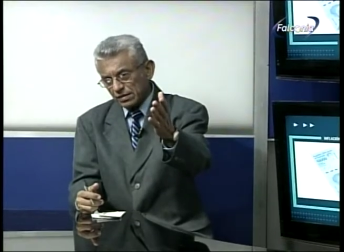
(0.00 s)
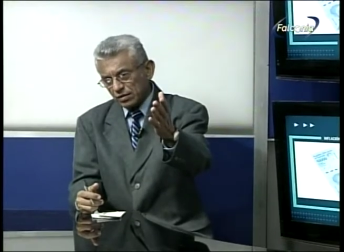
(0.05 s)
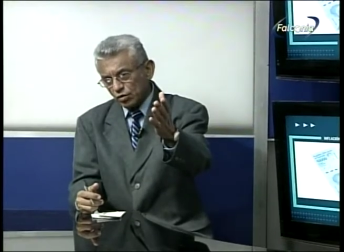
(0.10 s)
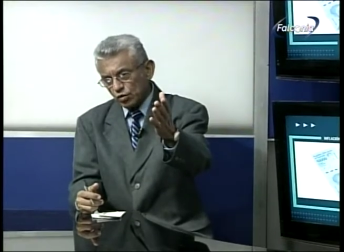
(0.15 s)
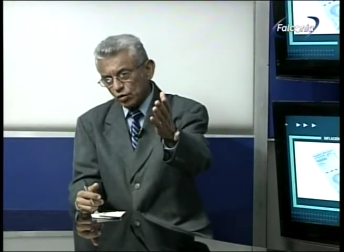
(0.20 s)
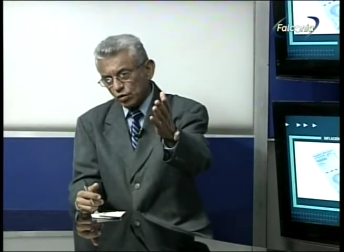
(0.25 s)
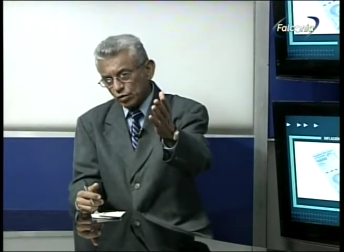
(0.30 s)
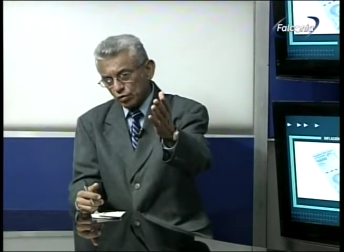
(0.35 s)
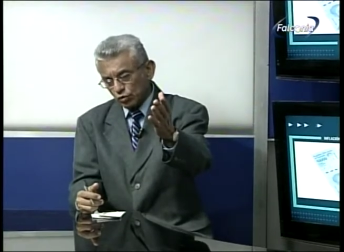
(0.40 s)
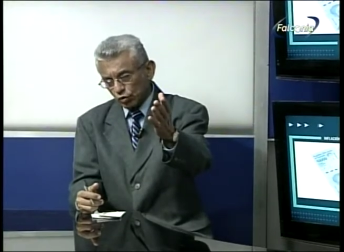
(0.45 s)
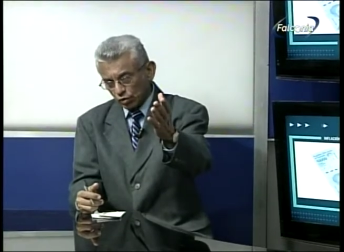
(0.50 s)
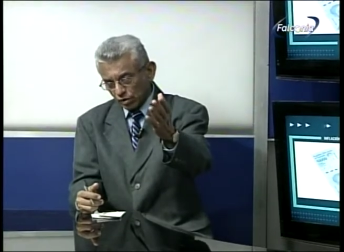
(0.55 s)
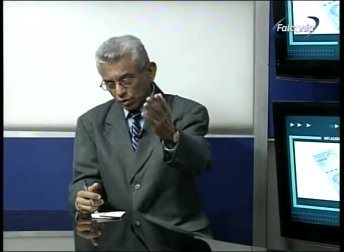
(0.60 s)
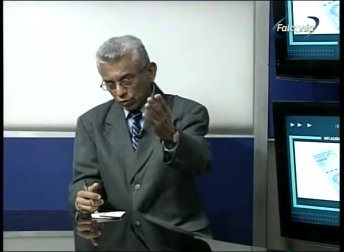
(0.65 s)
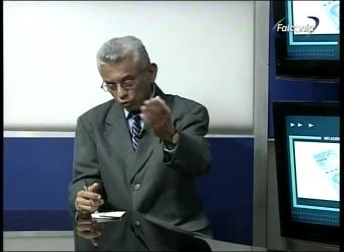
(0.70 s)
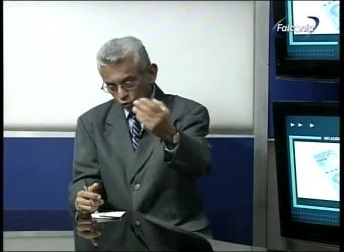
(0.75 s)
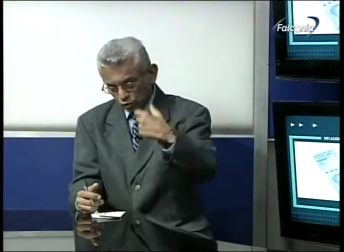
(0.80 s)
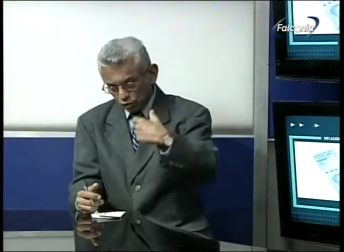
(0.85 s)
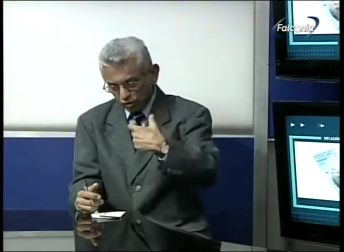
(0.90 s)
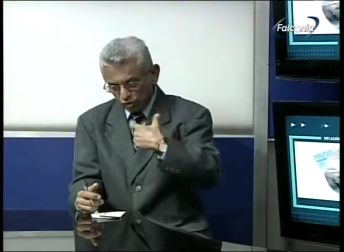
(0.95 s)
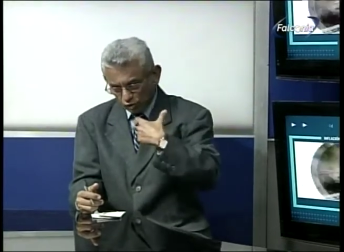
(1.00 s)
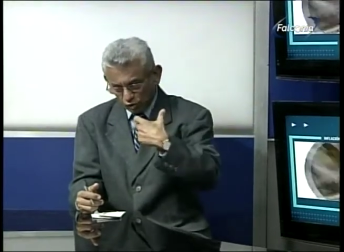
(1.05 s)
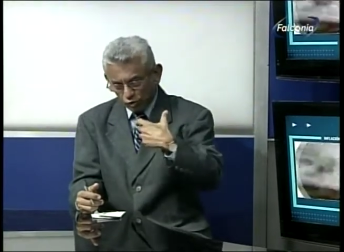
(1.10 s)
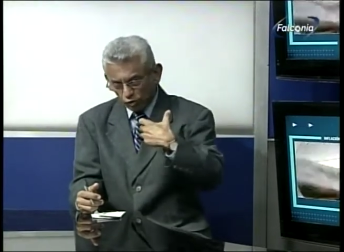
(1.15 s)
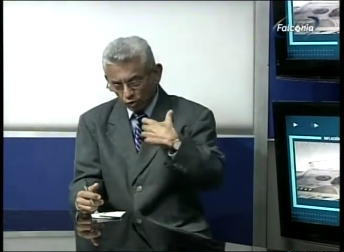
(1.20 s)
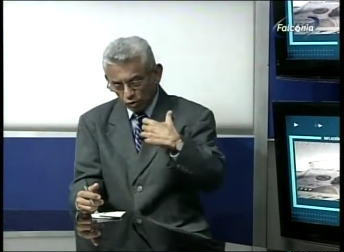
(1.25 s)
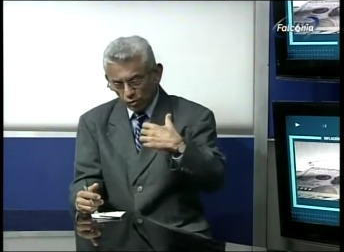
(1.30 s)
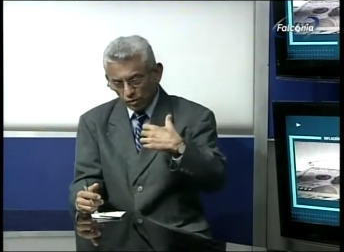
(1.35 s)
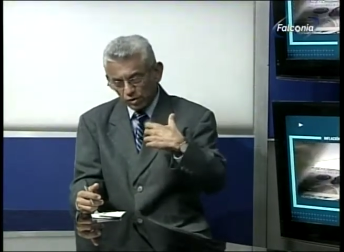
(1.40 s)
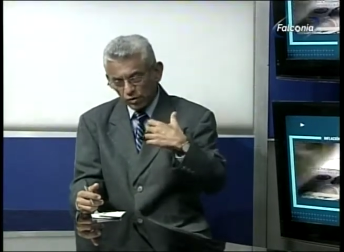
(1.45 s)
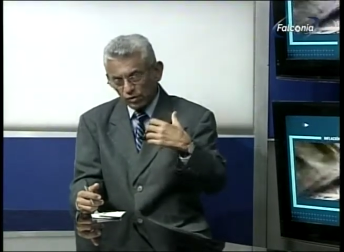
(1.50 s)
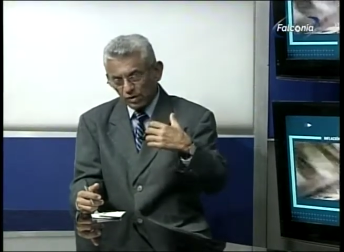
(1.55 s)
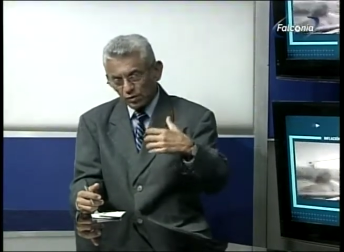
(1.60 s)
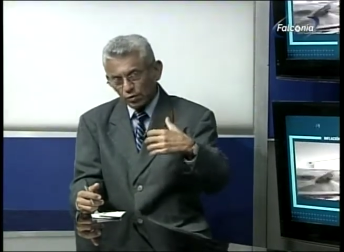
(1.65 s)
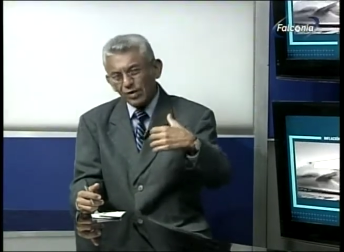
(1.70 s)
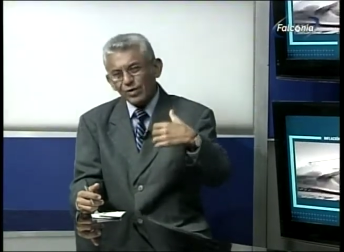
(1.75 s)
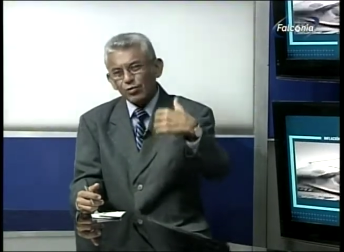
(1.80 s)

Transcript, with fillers: con los recursos de nosotros los venezolanos?